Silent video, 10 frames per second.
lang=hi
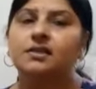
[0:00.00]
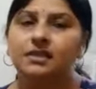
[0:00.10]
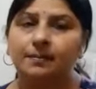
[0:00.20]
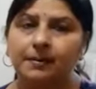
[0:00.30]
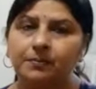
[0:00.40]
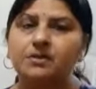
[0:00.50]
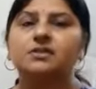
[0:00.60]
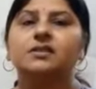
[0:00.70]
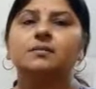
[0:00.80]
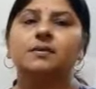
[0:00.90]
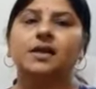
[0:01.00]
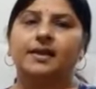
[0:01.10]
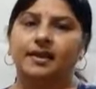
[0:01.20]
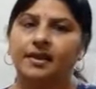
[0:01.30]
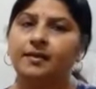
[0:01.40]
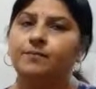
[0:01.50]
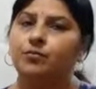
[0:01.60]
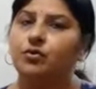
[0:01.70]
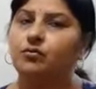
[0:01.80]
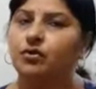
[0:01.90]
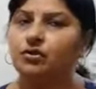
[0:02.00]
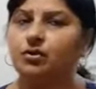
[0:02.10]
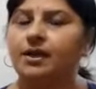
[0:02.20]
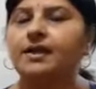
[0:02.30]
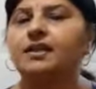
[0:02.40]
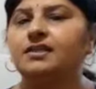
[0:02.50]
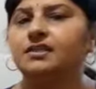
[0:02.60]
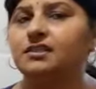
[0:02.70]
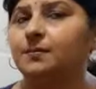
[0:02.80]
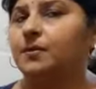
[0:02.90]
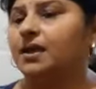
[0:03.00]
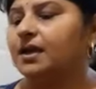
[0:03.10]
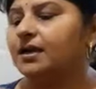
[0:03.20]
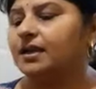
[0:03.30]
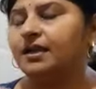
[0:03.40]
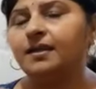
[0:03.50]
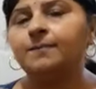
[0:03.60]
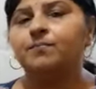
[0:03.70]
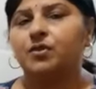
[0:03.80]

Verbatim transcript: जब आप कस्टर्ड बनाएंगे तो वो जो है नीचे चिपकेगा नहीं